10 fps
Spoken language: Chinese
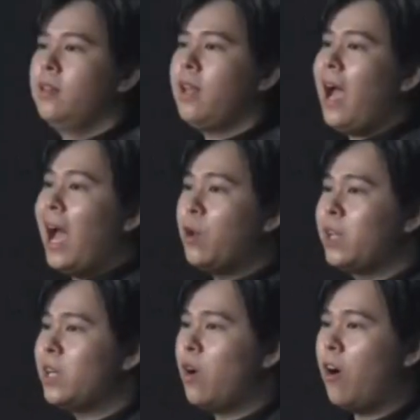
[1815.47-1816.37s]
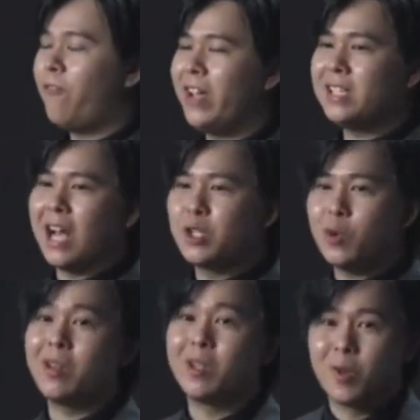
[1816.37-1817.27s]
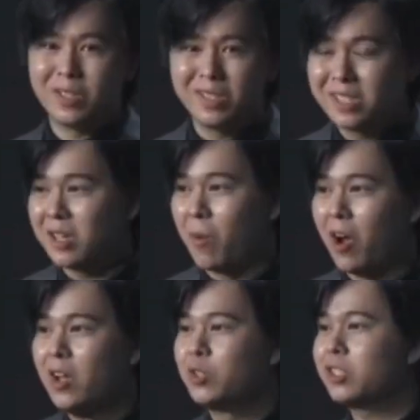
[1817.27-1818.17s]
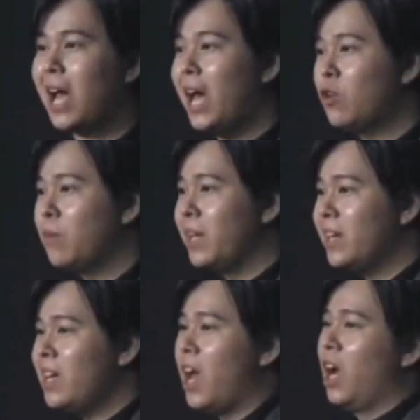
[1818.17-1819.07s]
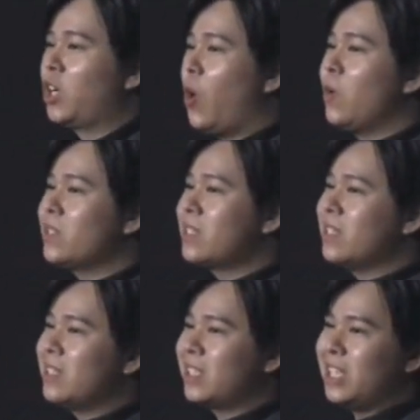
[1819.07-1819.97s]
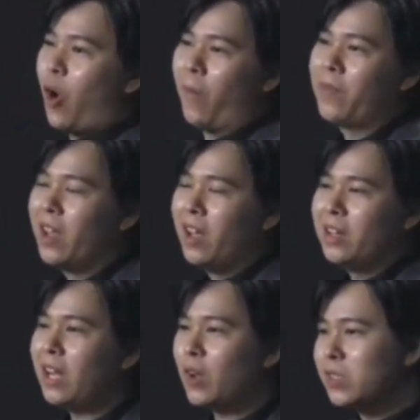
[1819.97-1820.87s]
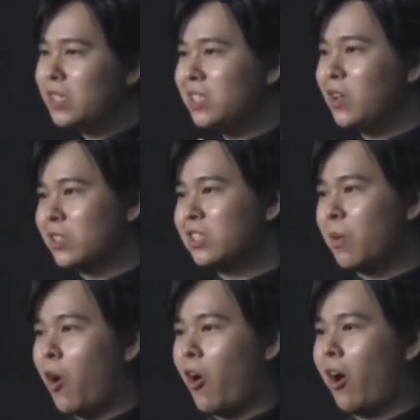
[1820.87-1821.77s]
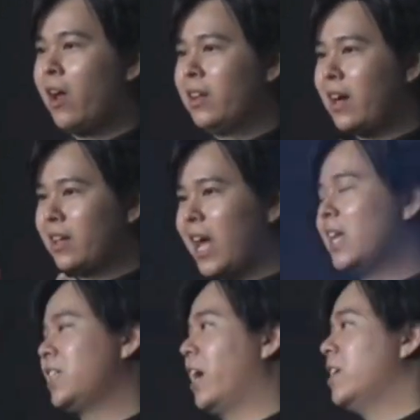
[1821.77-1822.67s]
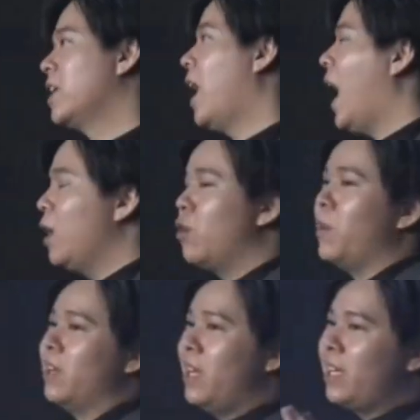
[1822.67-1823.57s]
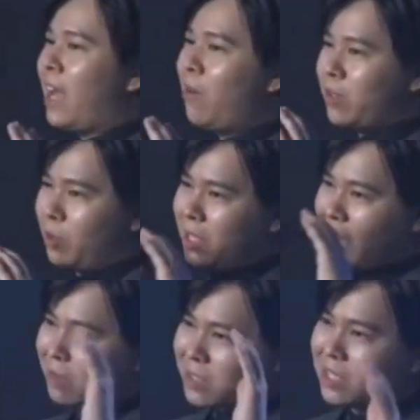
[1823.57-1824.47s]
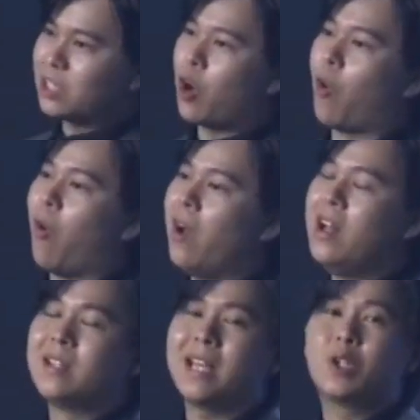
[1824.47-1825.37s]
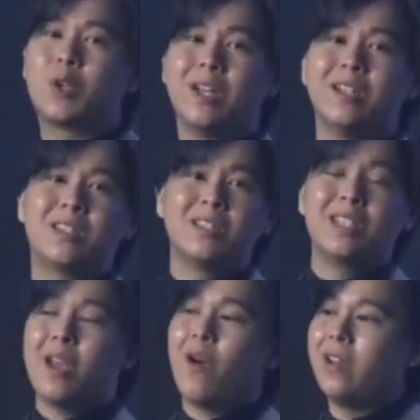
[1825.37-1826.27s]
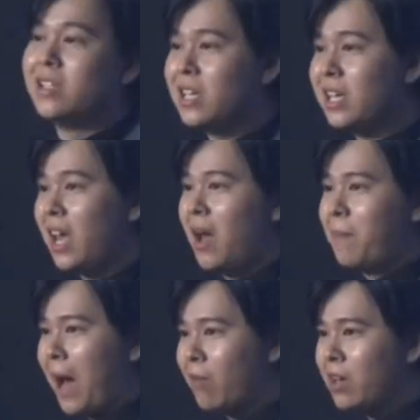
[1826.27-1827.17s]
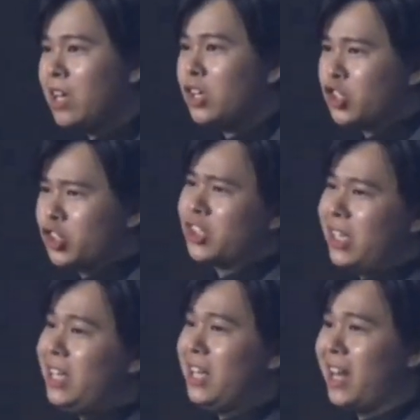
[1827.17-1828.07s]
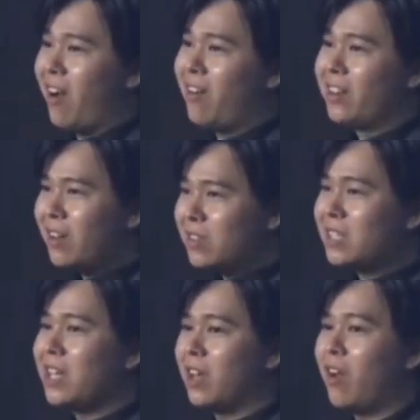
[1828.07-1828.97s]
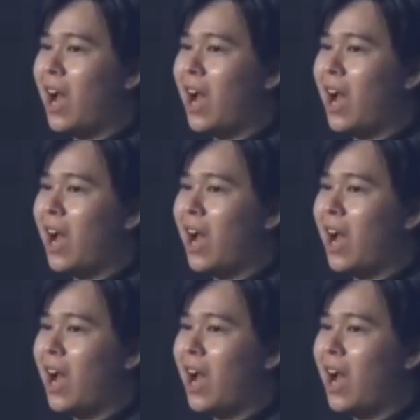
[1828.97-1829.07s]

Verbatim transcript: 那还有一个哦，非常重要的东西是什么？就是爱多美的公司系统。那公司系统是什么？那跟大家讲一下，爱多美的一套有一套系统哦，在全世界哦已经跑了十一年了，到今天哦